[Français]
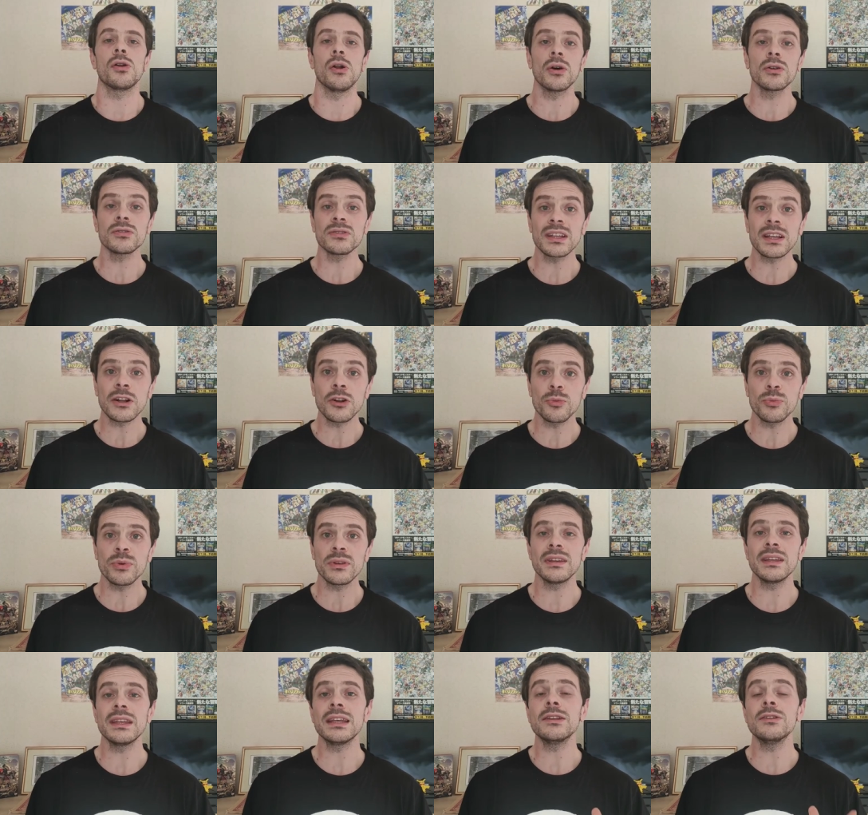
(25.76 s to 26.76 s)

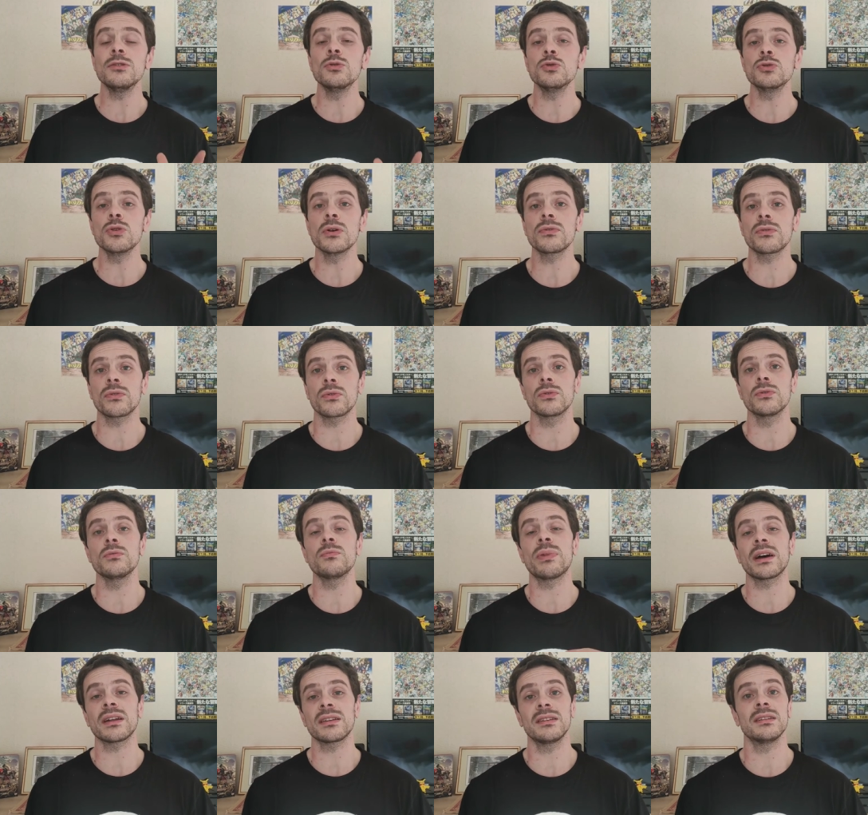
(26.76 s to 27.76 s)
L'encyclopédie nous offre une
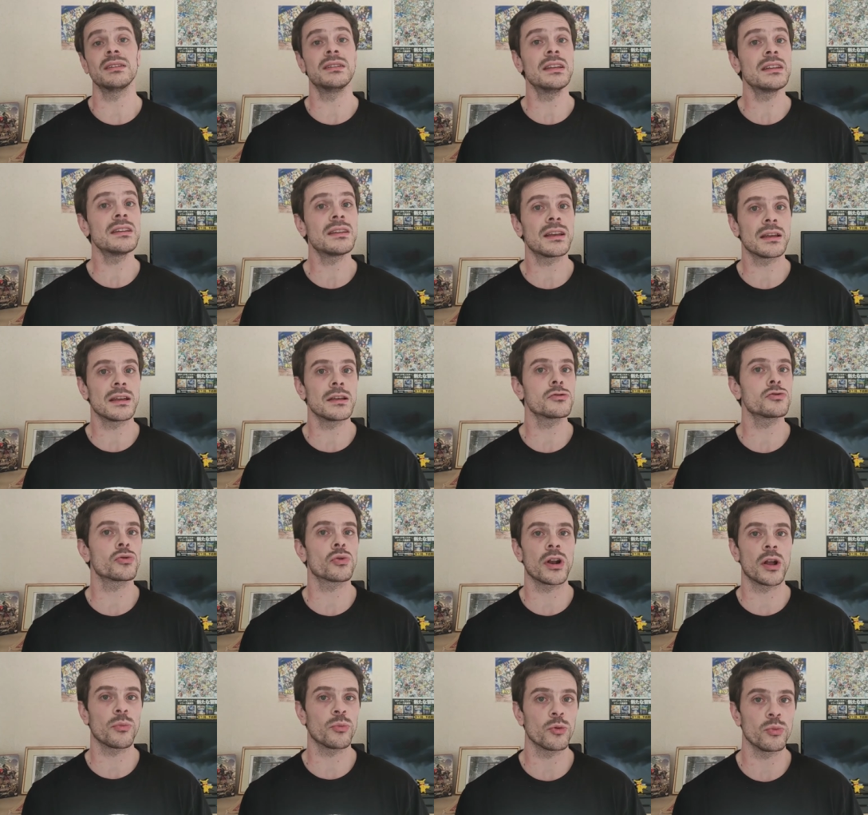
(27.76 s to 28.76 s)
partie détaillée
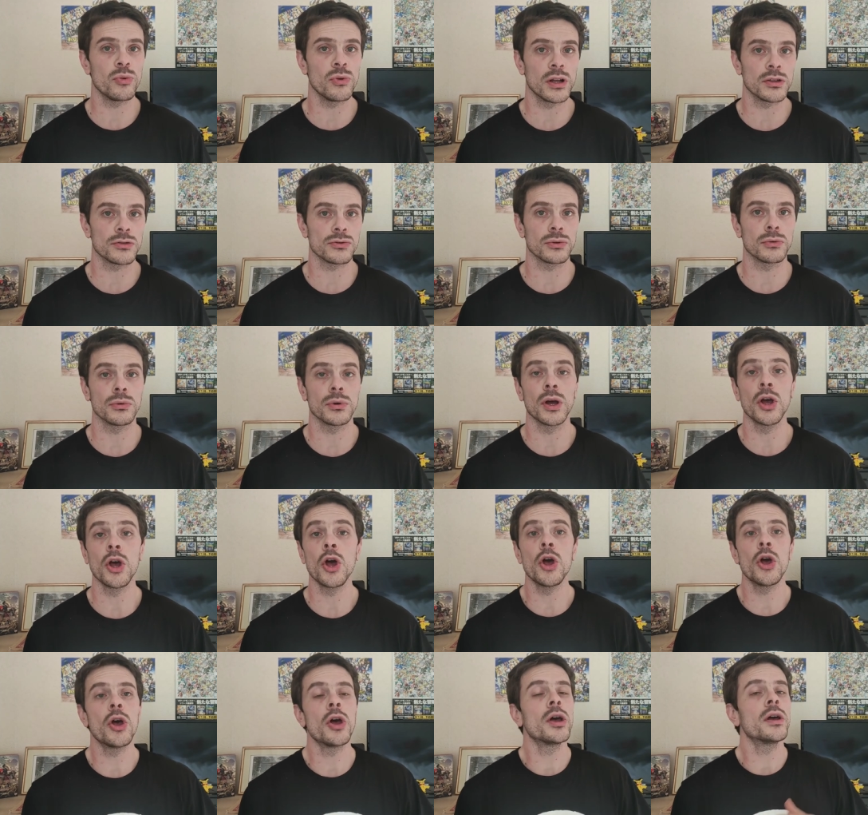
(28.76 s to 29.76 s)
sur la population
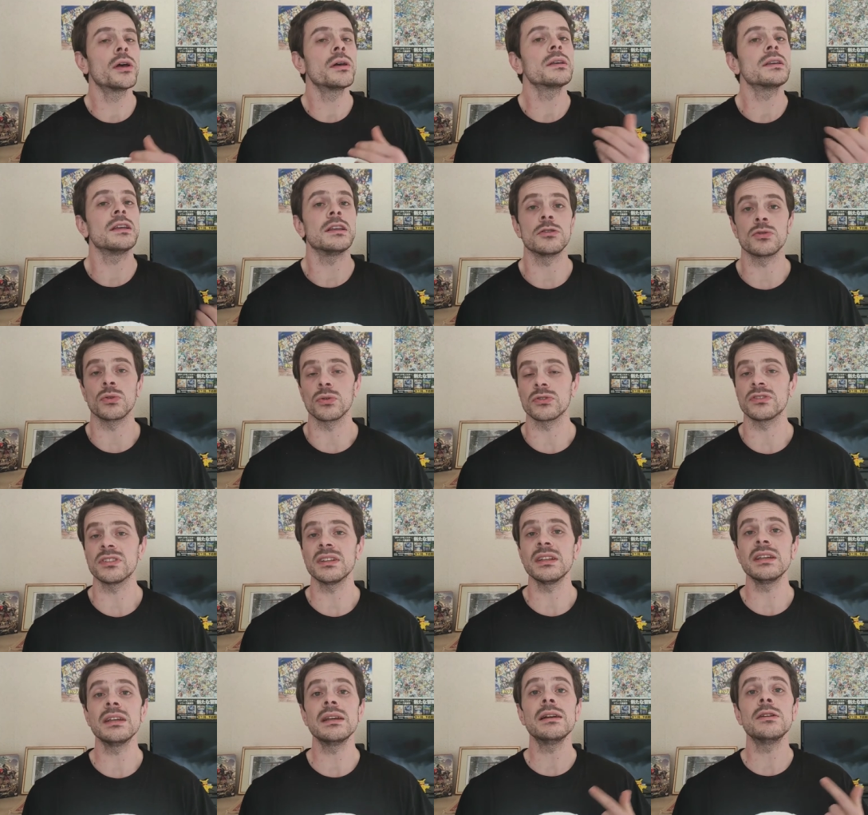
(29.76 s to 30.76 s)
qui
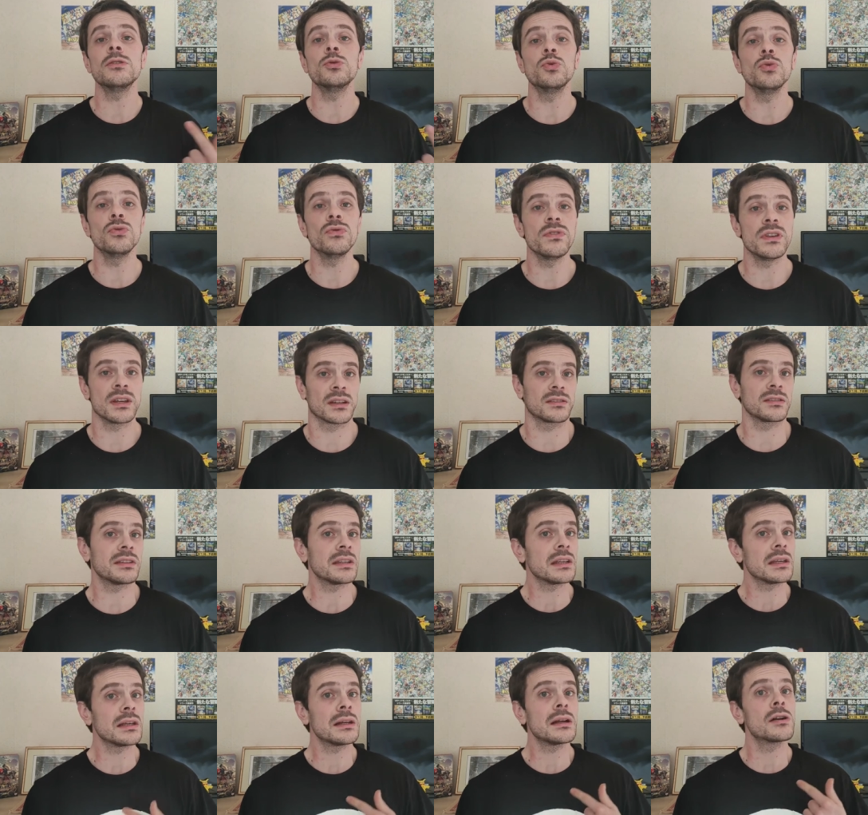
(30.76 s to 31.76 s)
sont-ils D'où
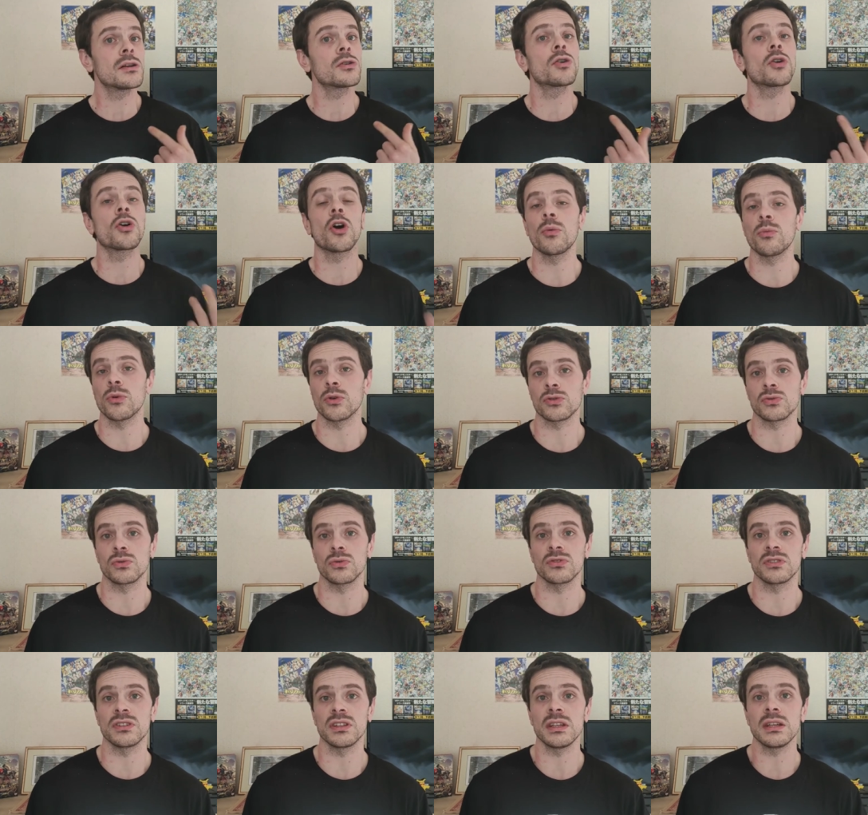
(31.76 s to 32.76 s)
vient-il Comment
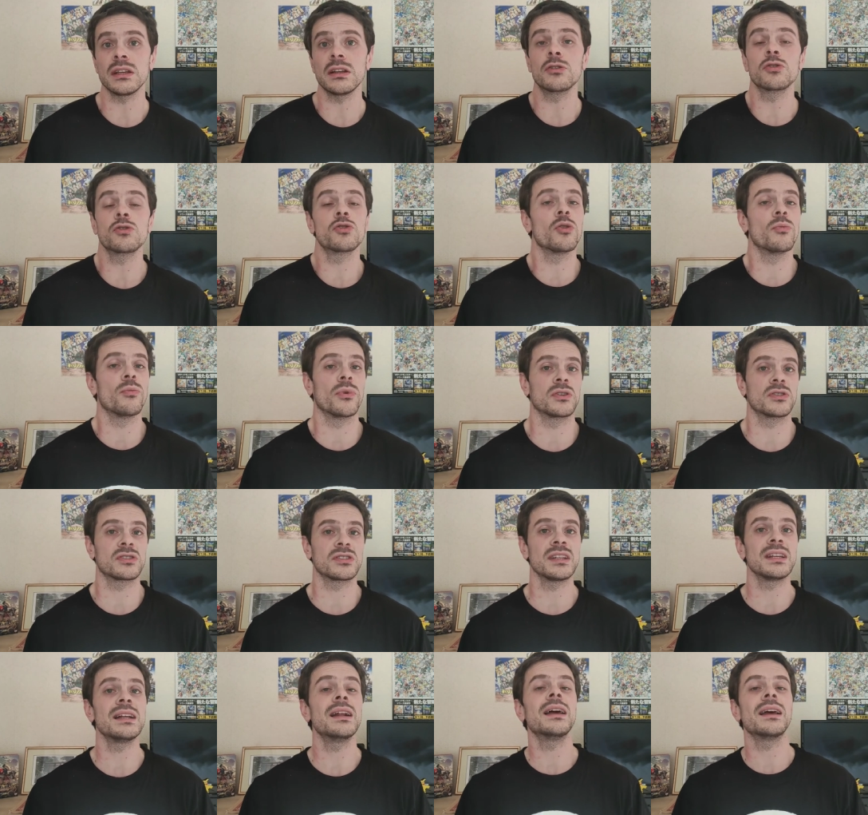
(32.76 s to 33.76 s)
sont-ils Que
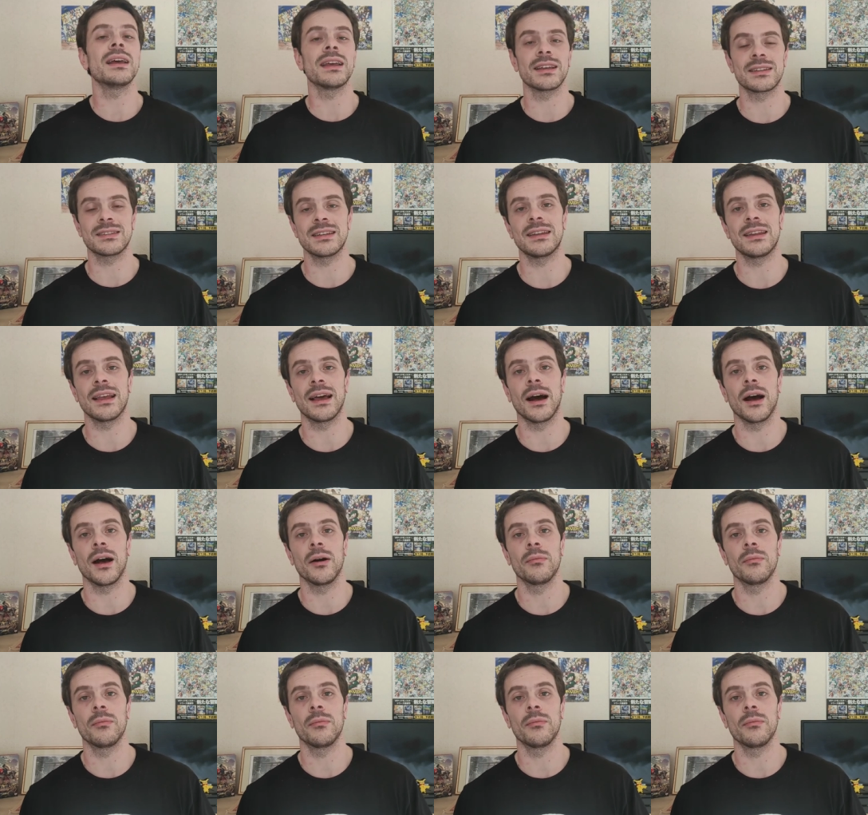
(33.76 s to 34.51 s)
mangent-ils etc.